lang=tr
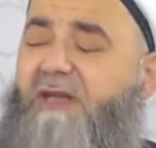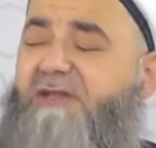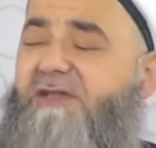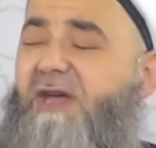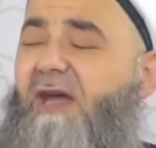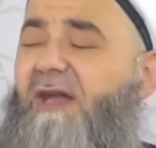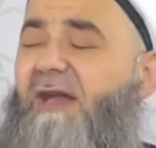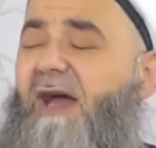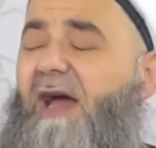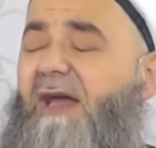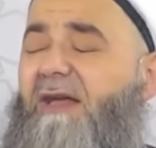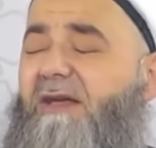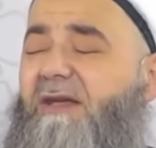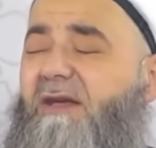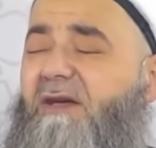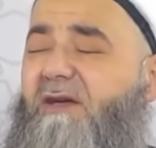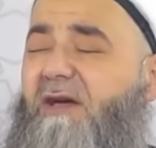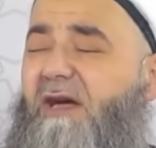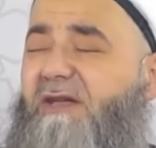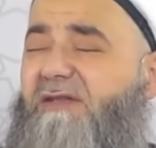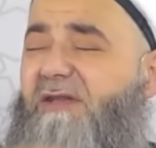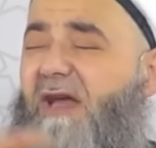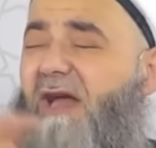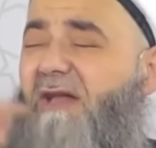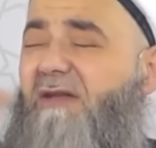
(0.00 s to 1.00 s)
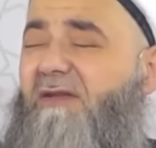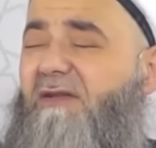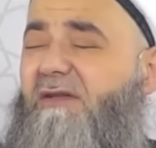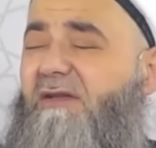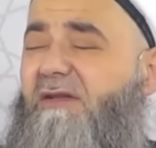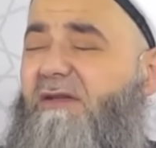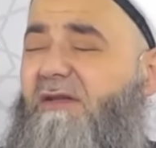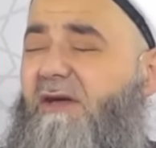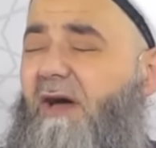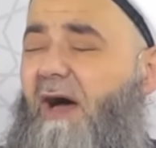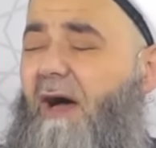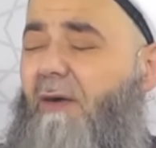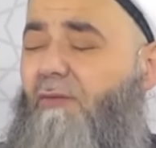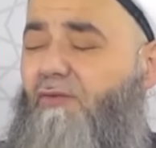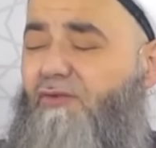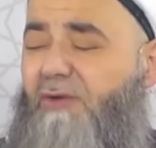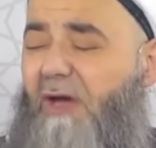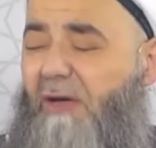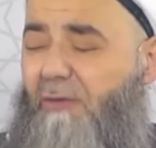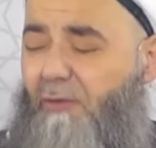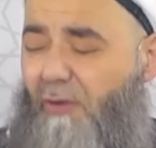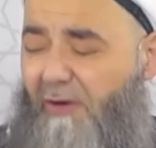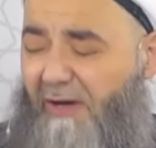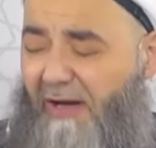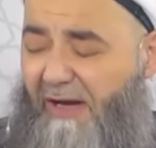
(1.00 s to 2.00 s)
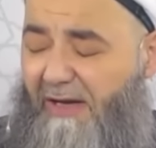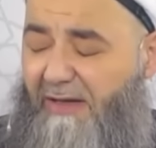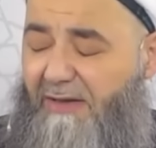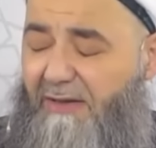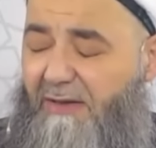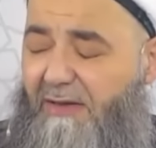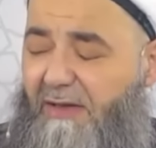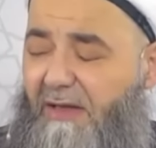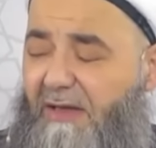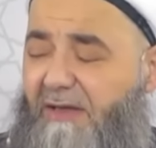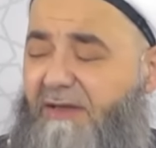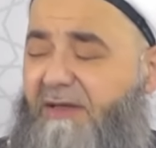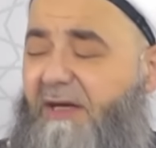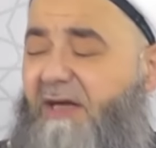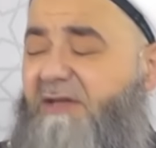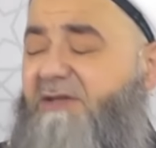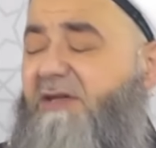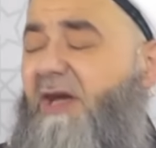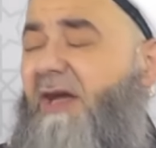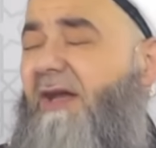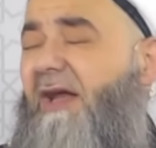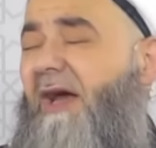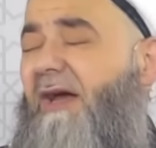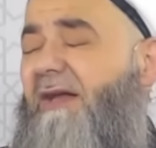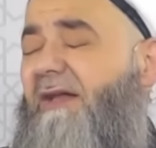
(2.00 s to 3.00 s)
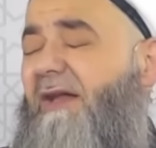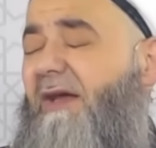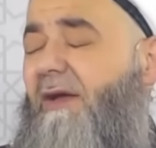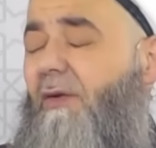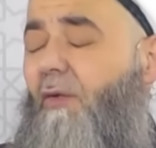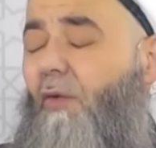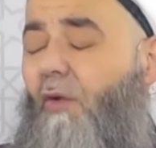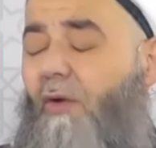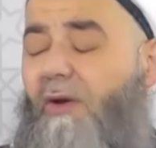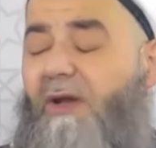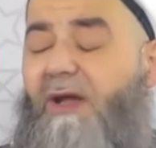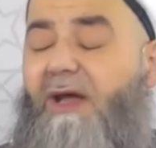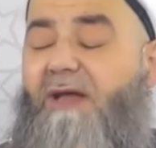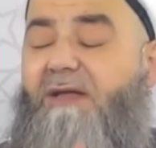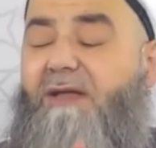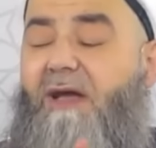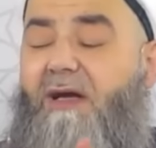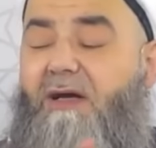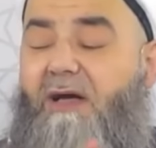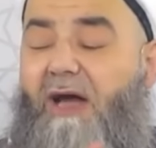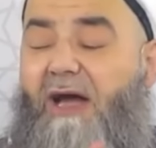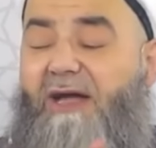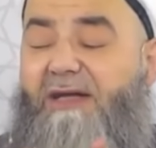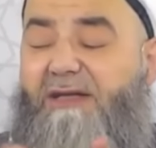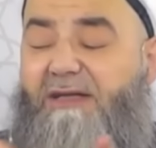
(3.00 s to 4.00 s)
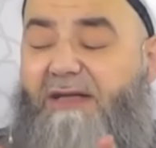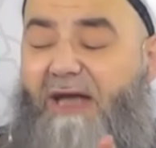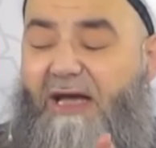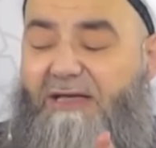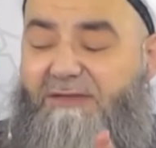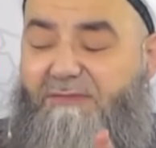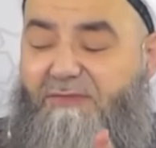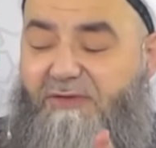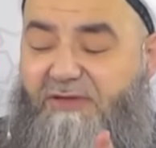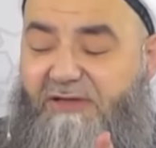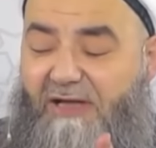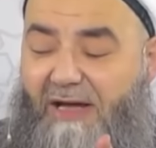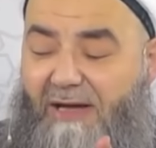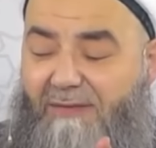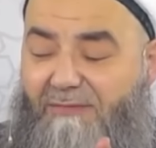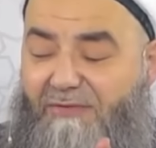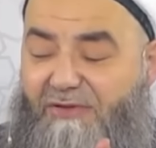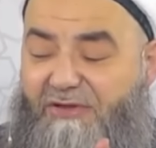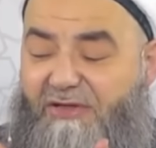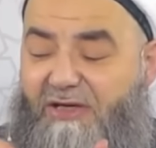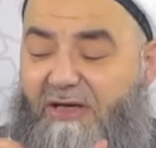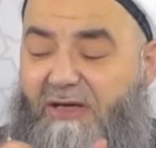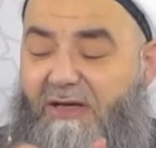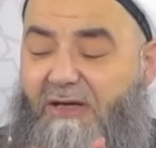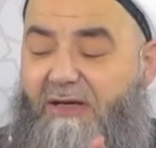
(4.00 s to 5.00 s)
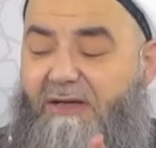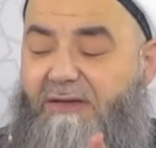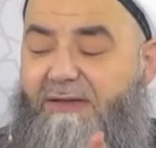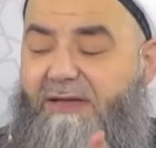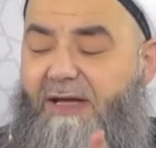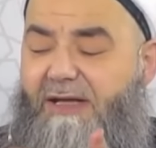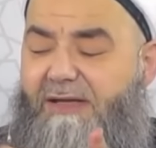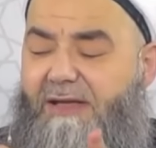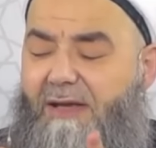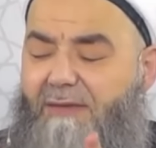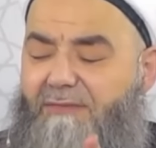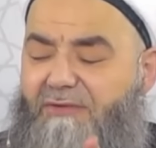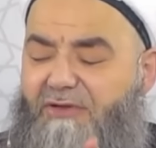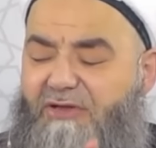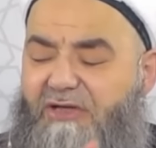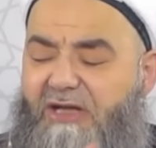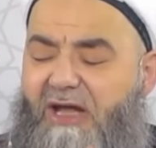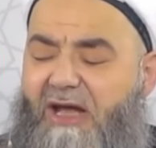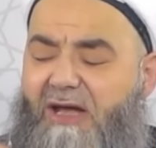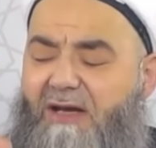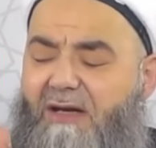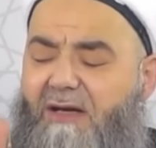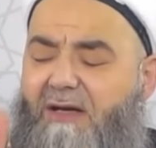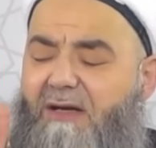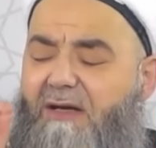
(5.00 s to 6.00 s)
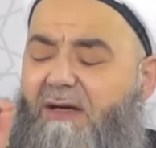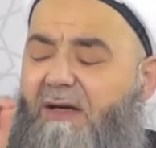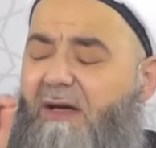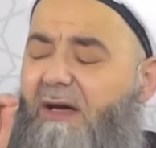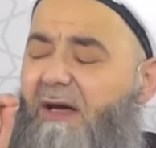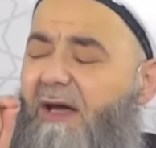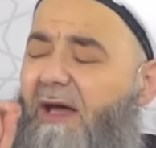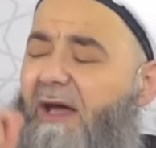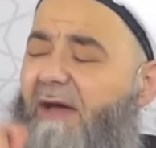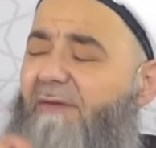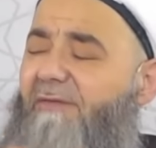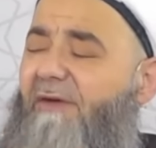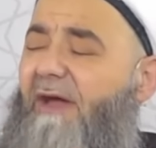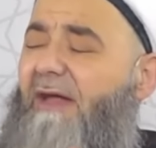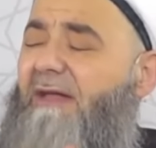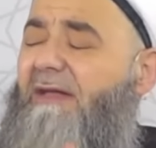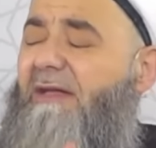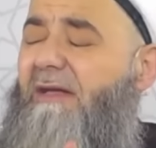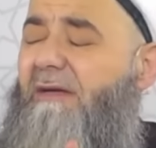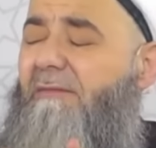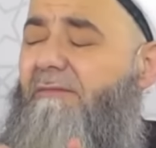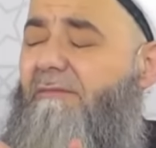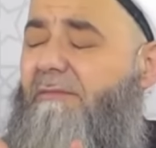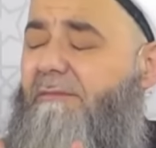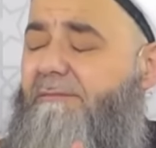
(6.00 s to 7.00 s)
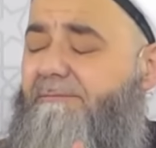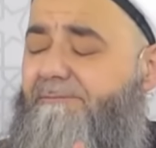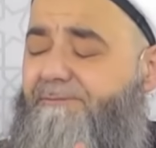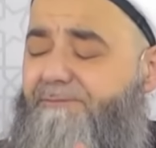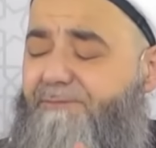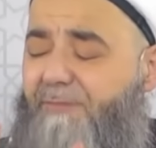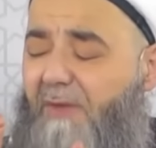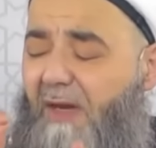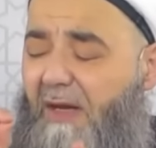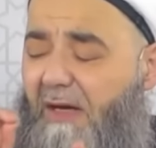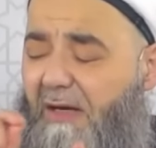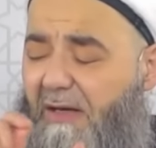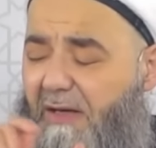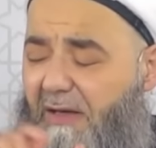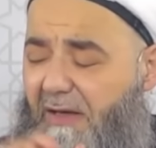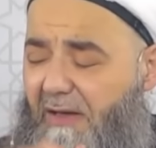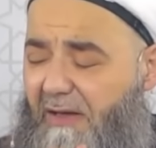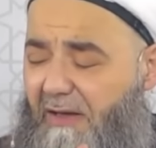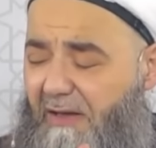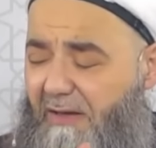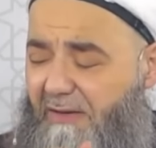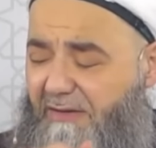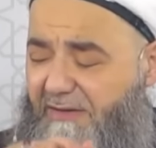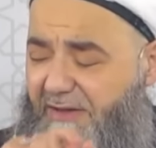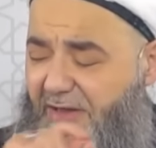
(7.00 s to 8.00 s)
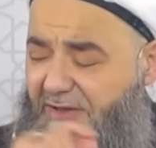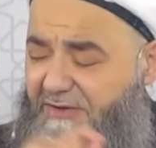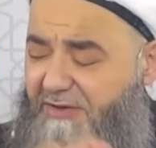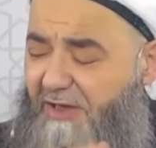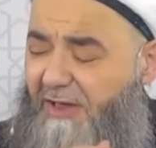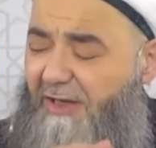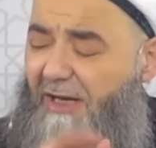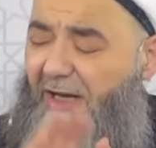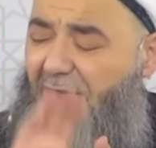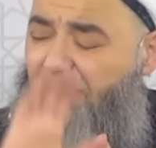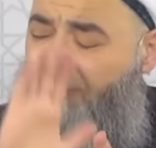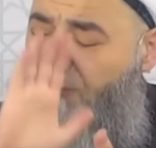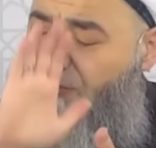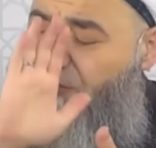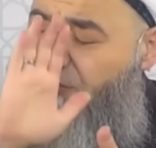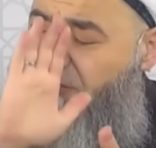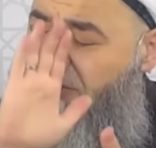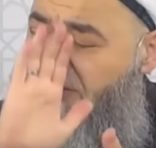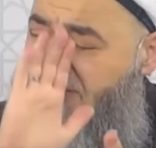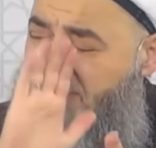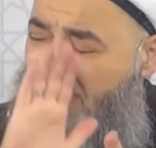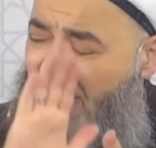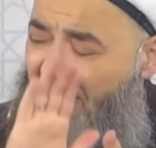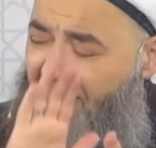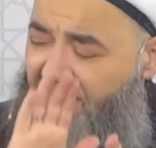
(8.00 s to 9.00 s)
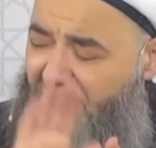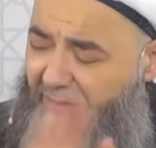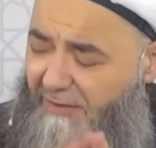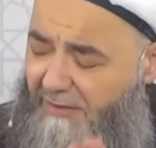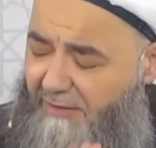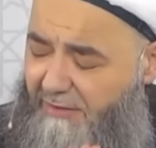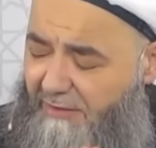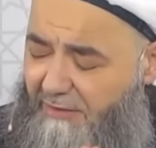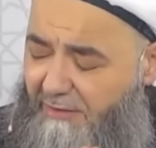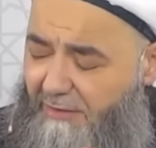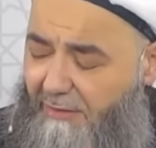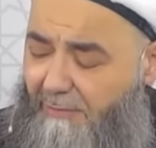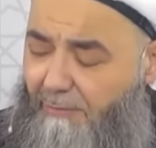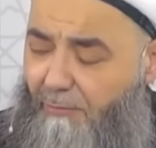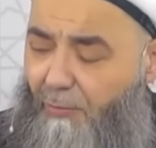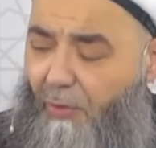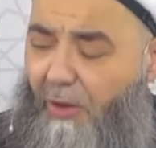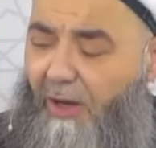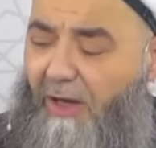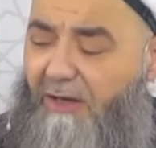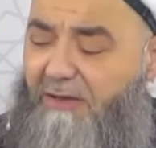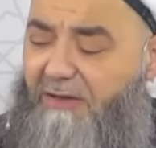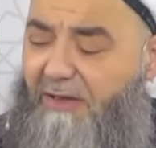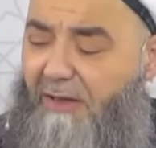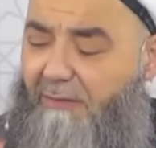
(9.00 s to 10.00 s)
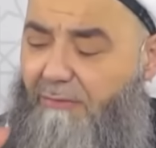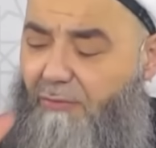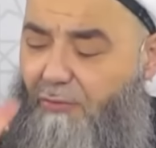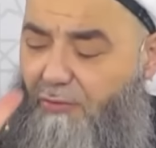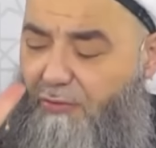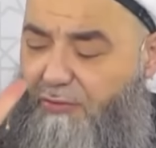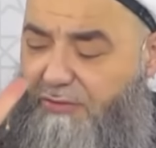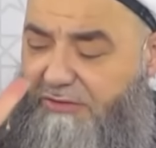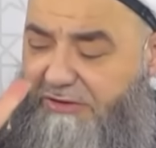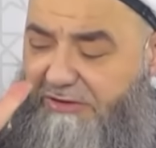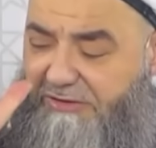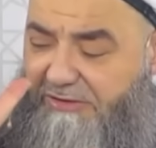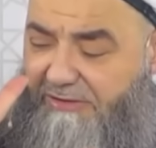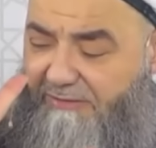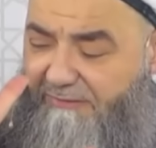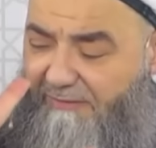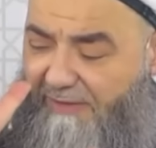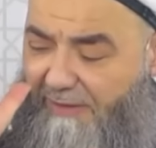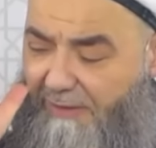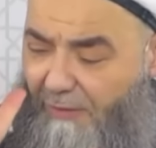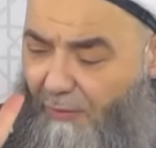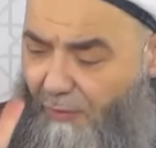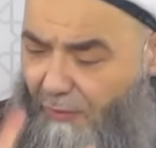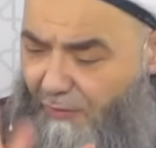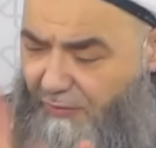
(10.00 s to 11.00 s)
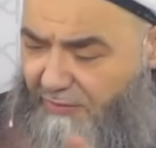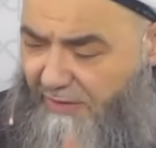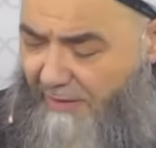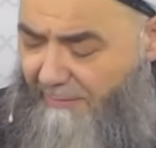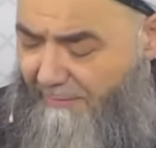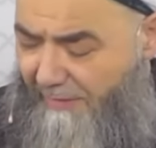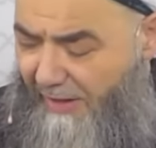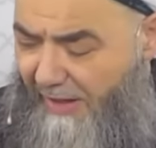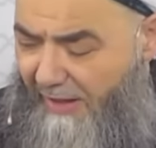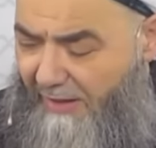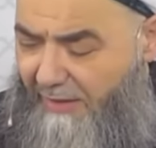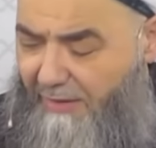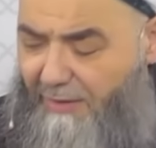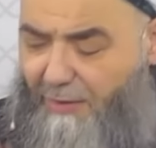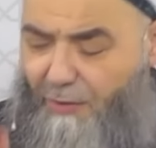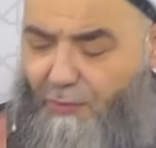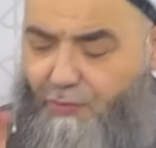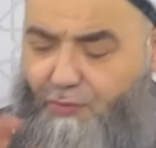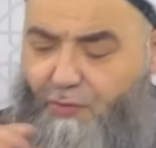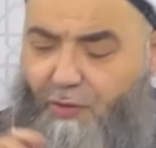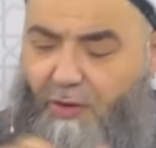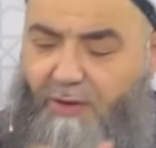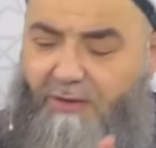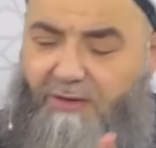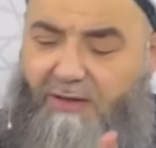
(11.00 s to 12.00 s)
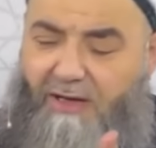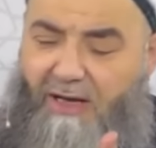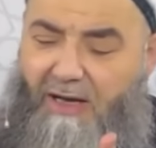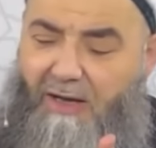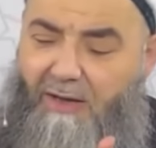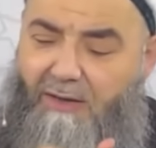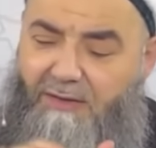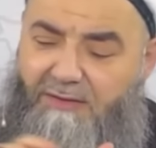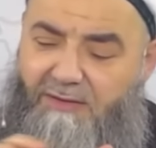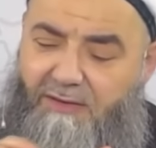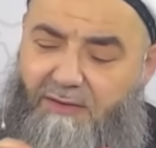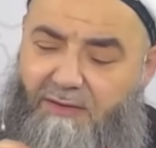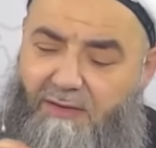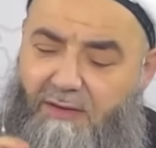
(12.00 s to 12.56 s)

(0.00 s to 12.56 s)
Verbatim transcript: Geçen ayki kazandığı havuza göre. Geçen ayda oraya da kayıt yazmışlarmış. Ne demişler? Efendim e, geçen ay bunu kazandık. Bu ayda bunu şimdilik veriyoruz ama sonra